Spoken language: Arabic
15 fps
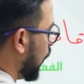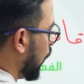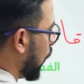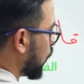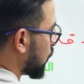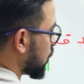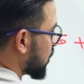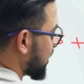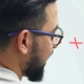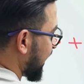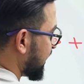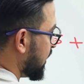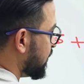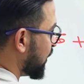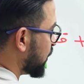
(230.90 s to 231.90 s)
لو
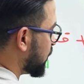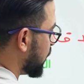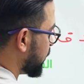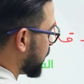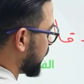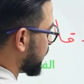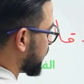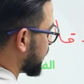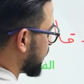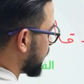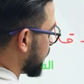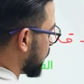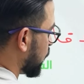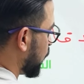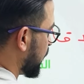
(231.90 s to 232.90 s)
تستخدم didn't
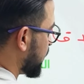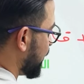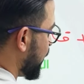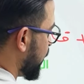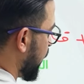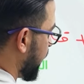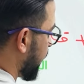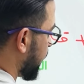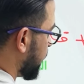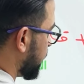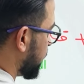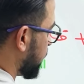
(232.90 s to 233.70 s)
وحده من ذني